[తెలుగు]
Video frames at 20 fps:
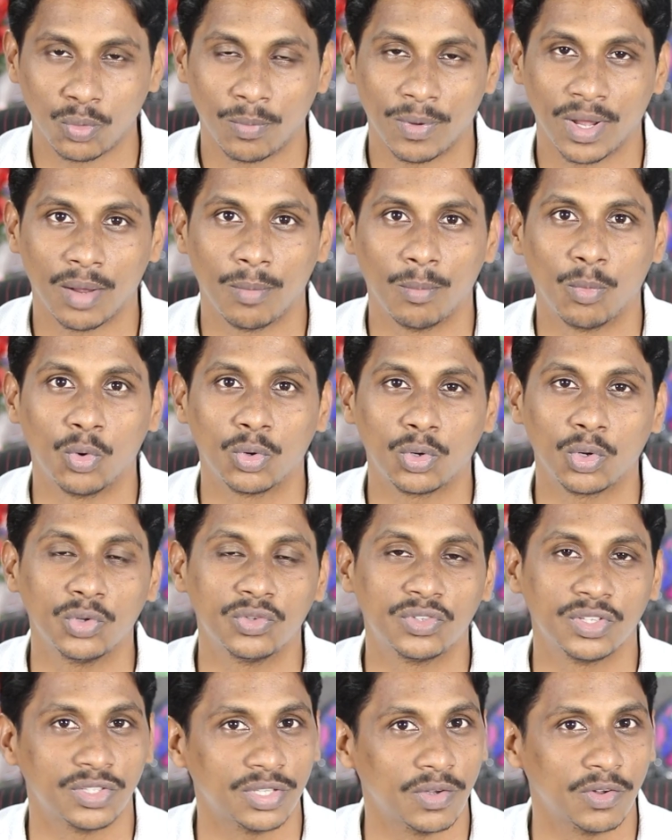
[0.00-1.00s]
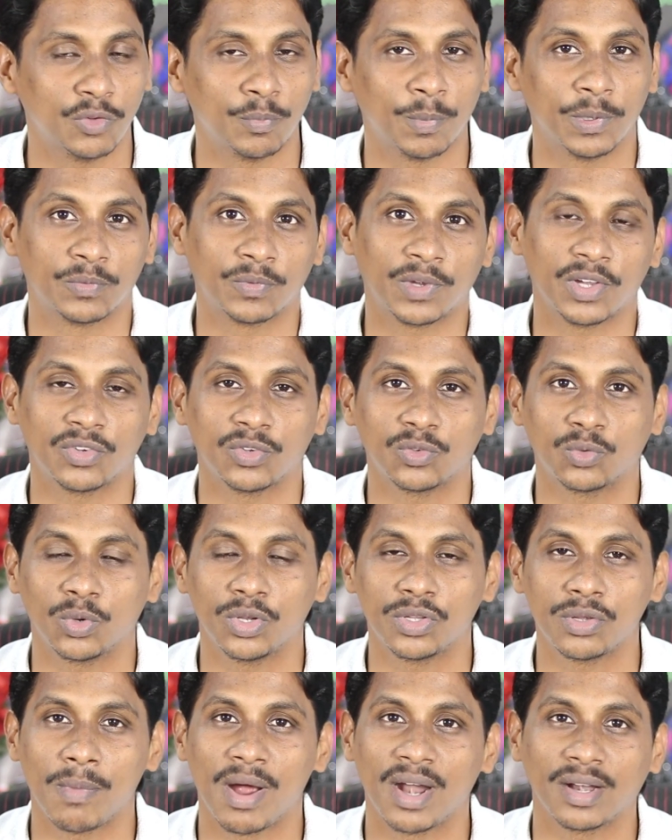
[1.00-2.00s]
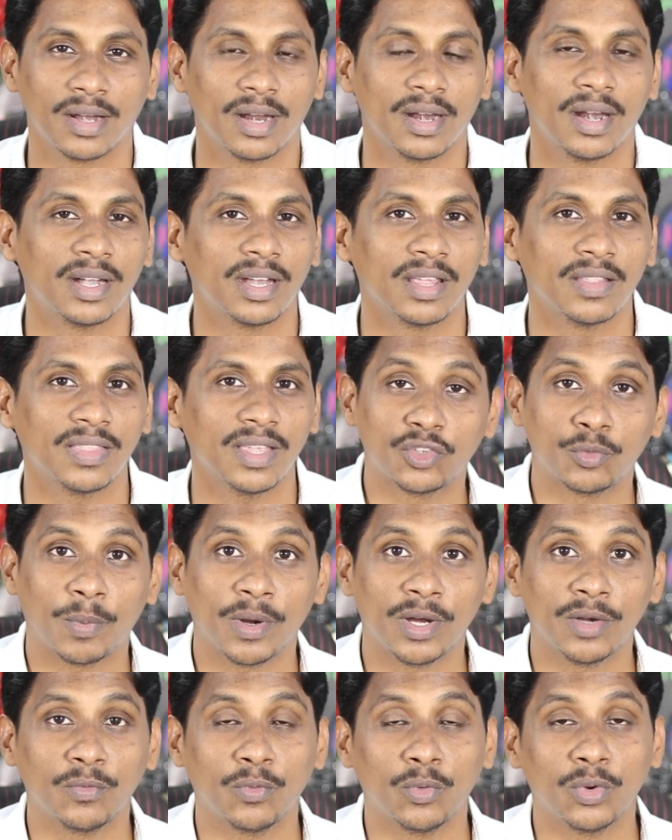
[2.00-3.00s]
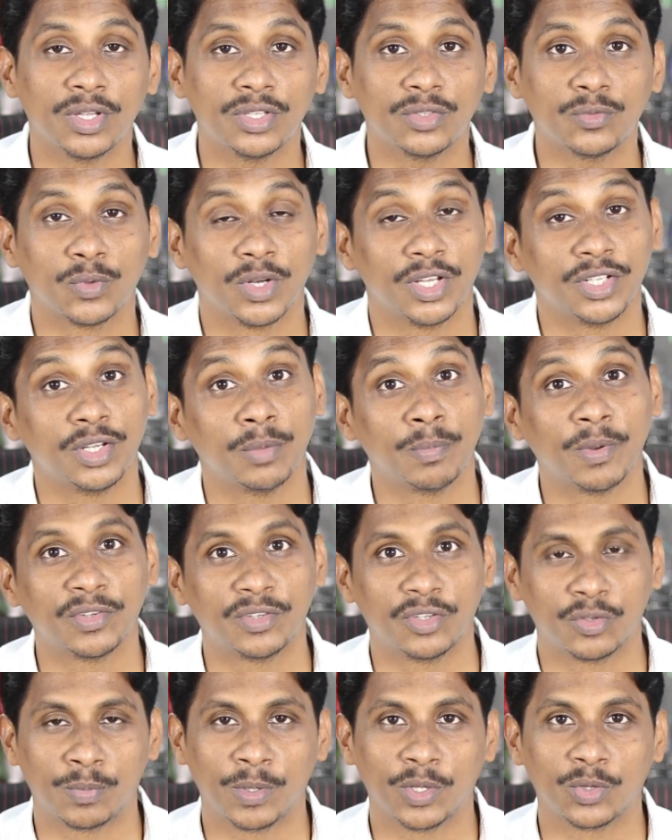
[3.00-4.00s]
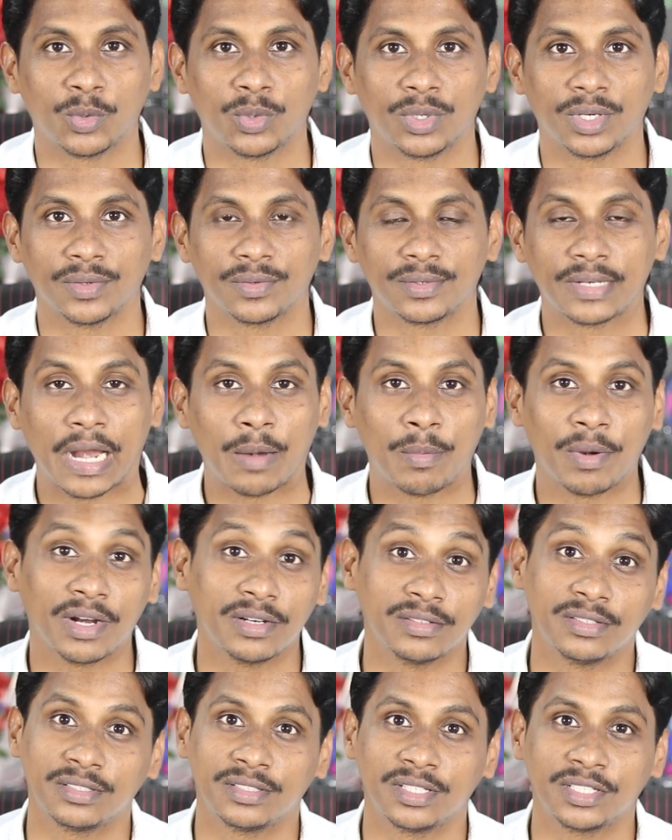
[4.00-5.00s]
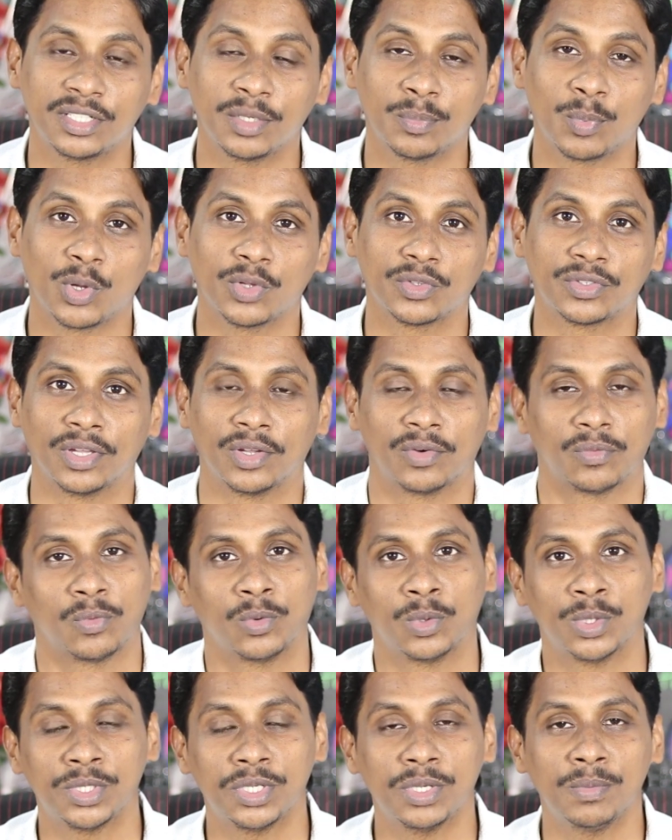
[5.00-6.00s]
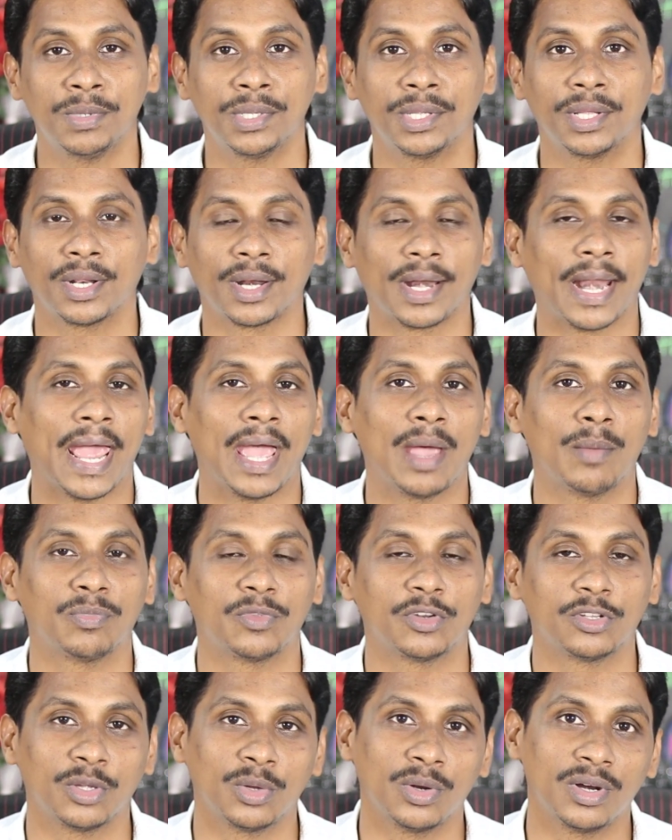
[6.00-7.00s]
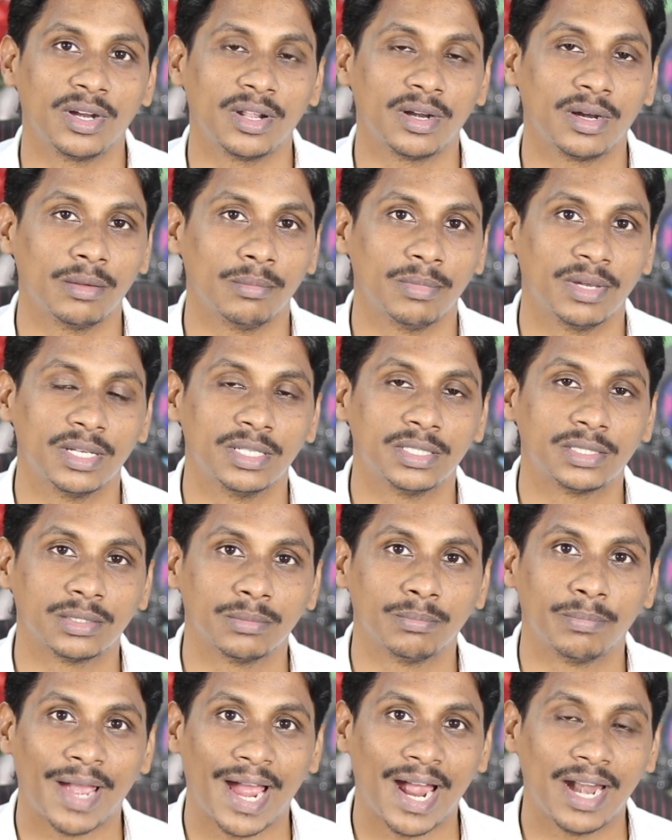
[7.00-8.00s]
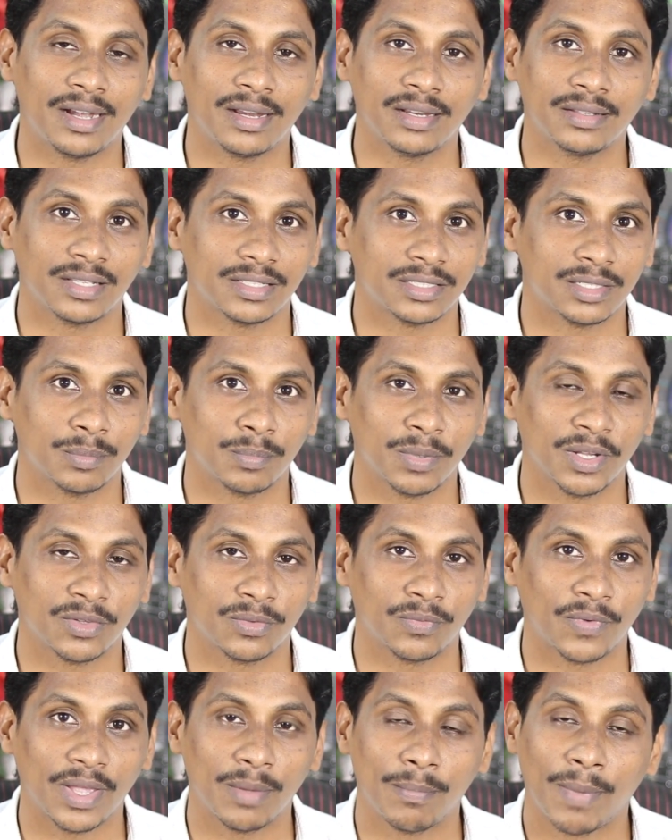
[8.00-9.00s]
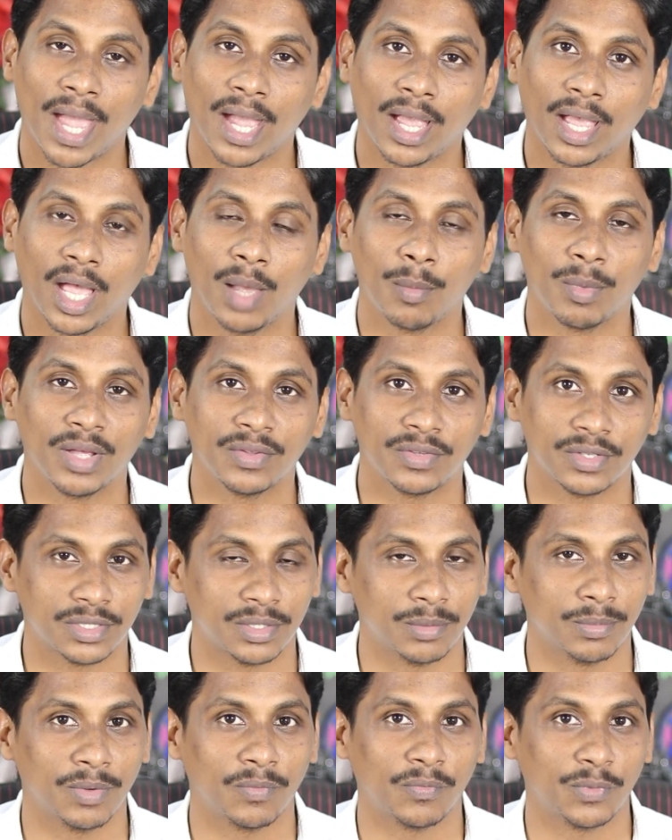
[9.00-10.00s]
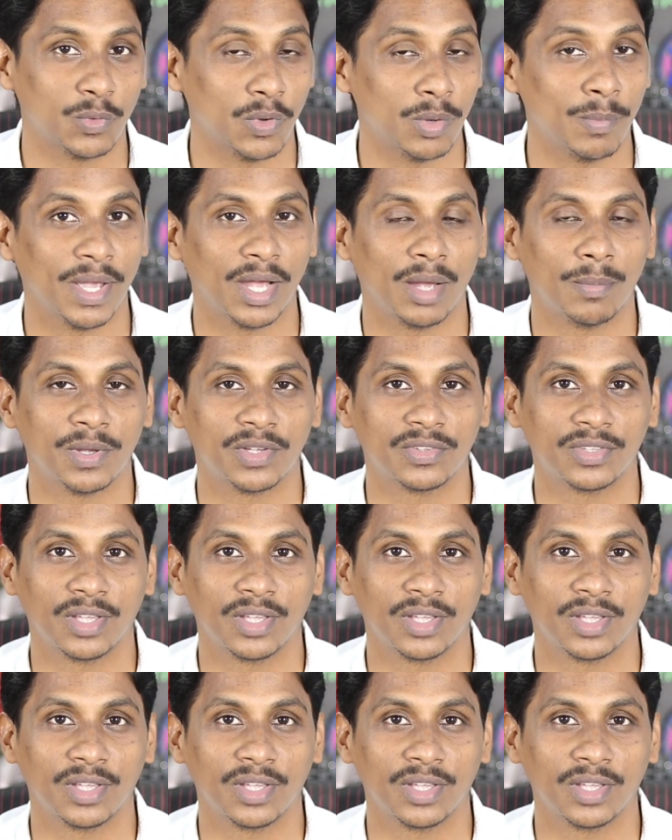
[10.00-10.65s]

సో మన మోటో జీ సెవెన్ స్పెసిఫికేషన్స్ గురించి మాట్లాడినట్టయితే పాయింట్ ఫోర్ ఇంచ్ ఫుల్ హెచ్డీ ప్లస్ డిస్ప్లే తోటి స్నాప్డ్రాగన్ సిక్స్ సిక్స్టీ ప్రాసెసర్ ఫోర్ జీబీ ర్యామ్ త్రీ థౌసండ్ ఎయిట్ హండ్రెడ్ ఎంహెచ్ బ్యాటరీ సిక్స్టీన్ ప్లస్ ఫైవ్ బ్యాక్ కెమెరా సిక్స్టీన్ ట్వెల్వ్ మెగా